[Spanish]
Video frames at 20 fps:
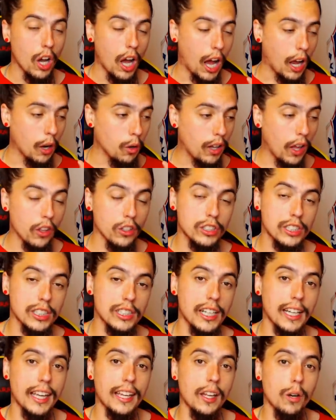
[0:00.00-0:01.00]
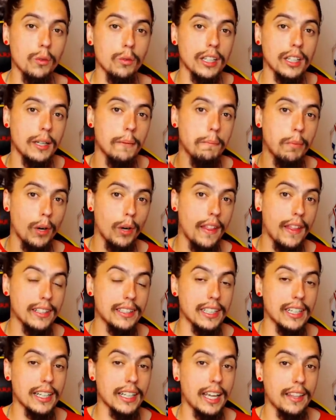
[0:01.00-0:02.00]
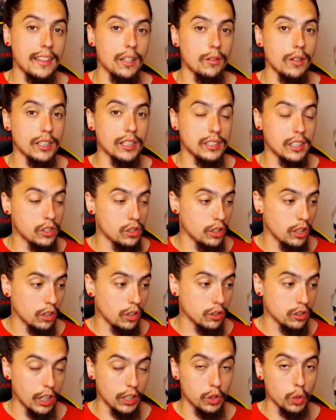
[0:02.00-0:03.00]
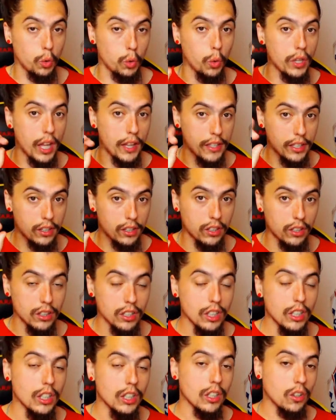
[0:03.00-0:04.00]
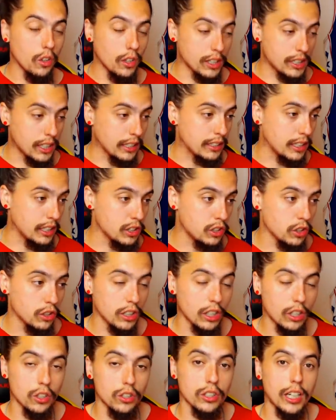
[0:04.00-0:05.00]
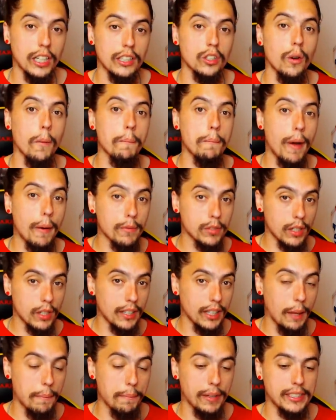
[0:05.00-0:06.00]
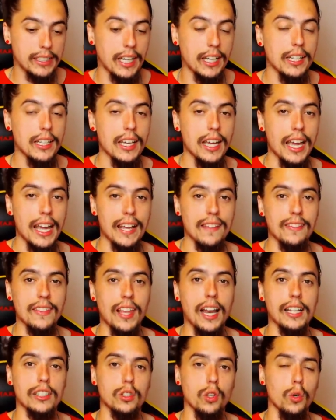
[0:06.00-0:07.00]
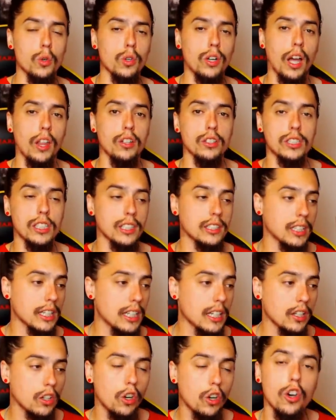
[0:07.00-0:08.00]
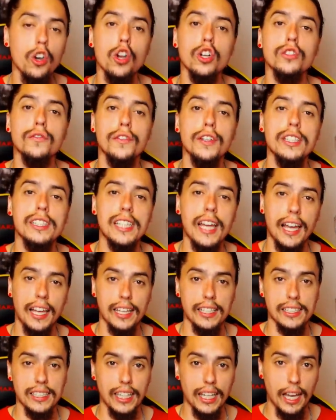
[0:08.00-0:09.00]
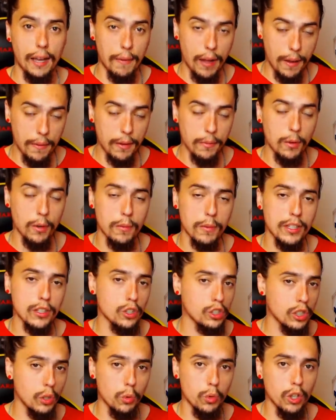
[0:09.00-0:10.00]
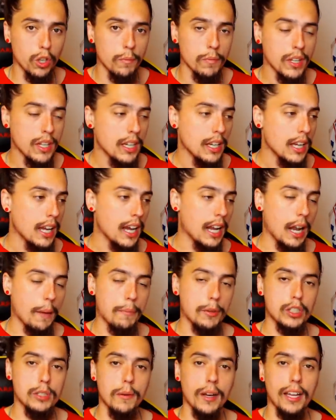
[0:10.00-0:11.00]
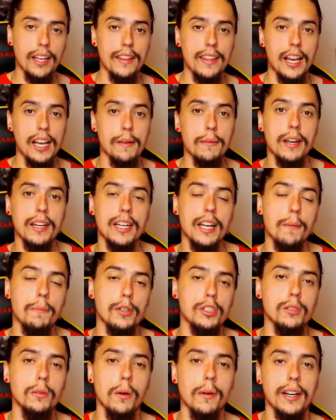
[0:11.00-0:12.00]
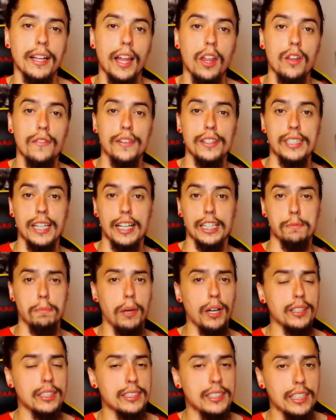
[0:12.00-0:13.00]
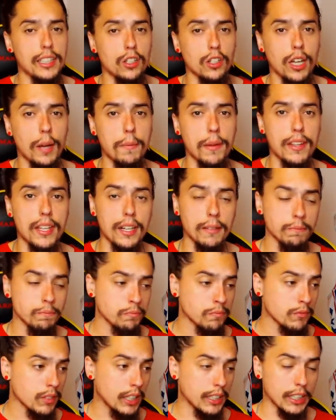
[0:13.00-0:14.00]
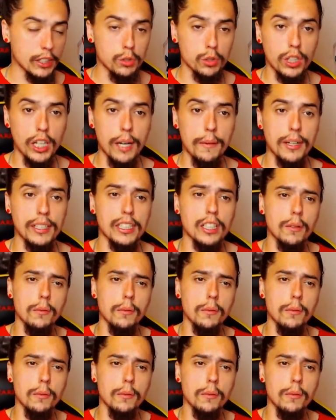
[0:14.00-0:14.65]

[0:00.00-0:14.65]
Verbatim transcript: a Luca Doncic le queda una temporada y tiene que hacer una extensión de contrato. Cuidadito con esa extensión de contrato. Vamos a ver qué pasa en Dallas con Luca Doncic y con los fichajes, que va a haber movimiento seguro en la próxima agencia libre y en el próximo mercado de fichajes. Pero antes te tengo que pedir que te suscribas. ¿Y